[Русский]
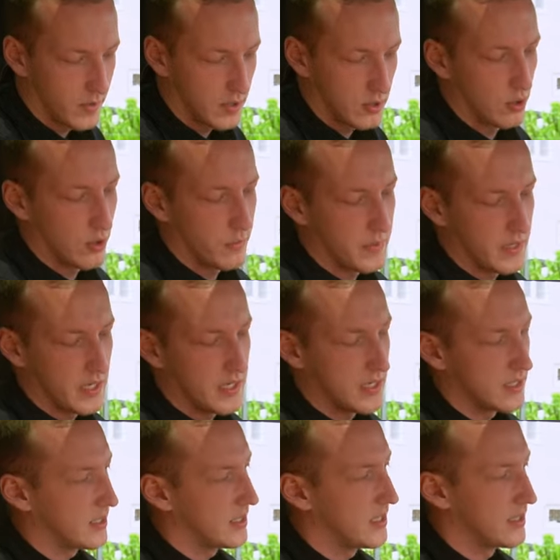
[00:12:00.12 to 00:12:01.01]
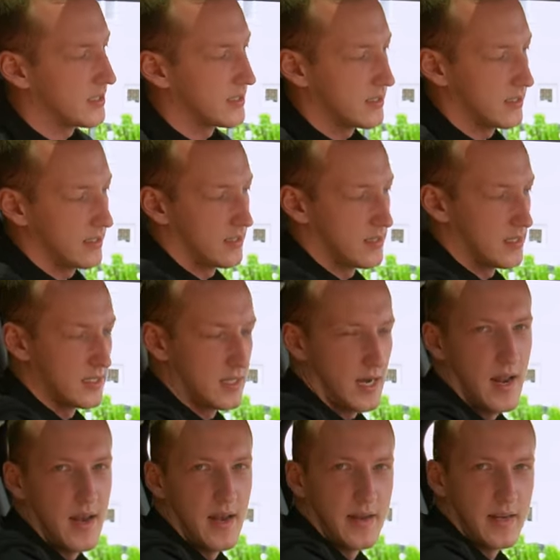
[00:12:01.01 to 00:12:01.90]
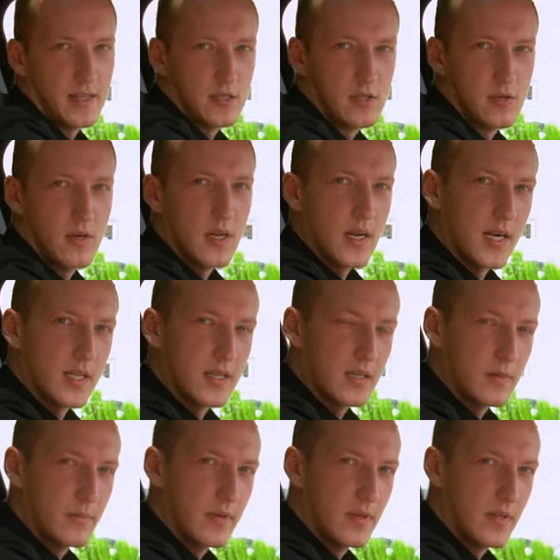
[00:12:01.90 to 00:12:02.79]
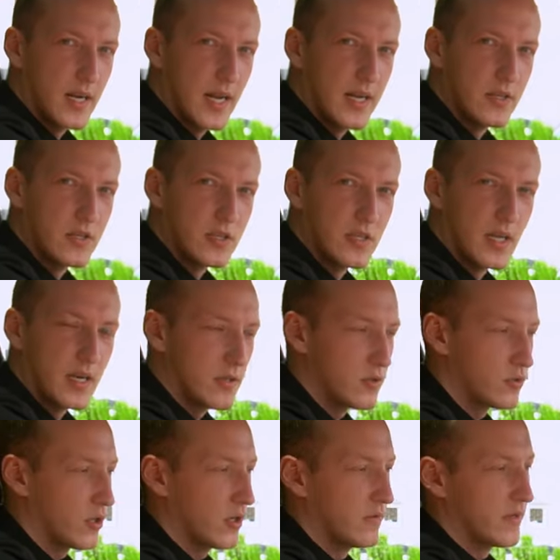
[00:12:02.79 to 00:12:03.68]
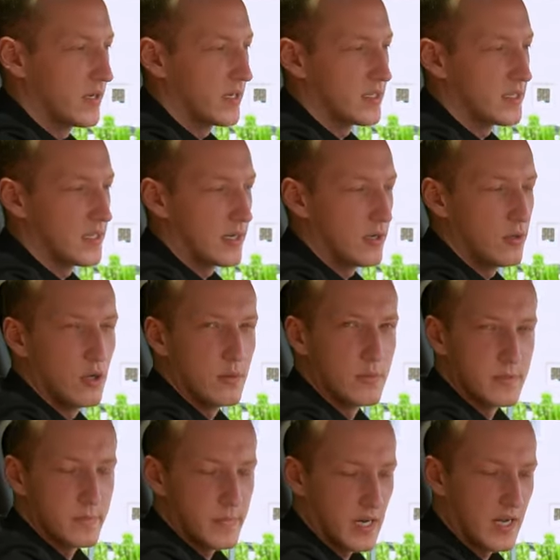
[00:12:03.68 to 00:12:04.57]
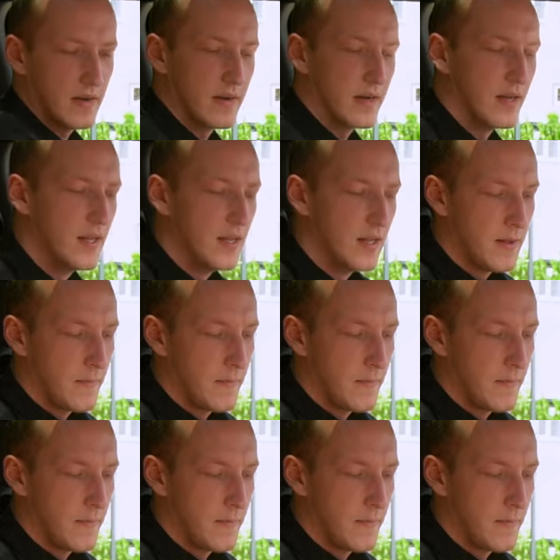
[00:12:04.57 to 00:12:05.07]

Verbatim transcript: которую перенесли с центральной консоли, как это было раньше на Range Rover за рулем справа,